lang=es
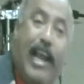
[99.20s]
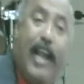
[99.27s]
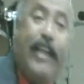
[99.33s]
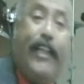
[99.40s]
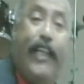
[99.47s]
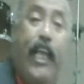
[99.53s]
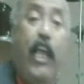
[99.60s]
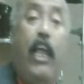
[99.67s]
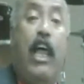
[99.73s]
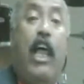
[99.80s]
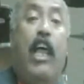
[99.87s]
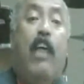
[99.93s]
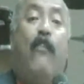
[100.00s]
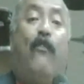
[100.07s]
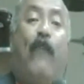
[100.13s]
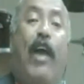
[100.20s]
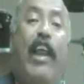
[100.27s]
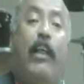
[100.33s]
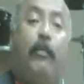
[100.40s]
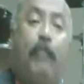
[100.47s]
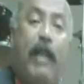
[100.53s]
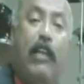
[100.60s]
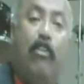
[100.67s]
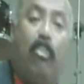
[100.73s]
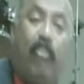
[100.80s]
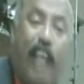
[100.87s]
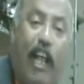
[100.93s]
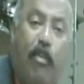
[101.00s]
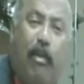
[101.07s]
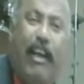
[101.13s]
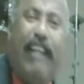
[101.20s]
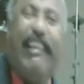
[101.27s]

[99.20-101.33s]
en ti, y fue el Espíritu Santo el que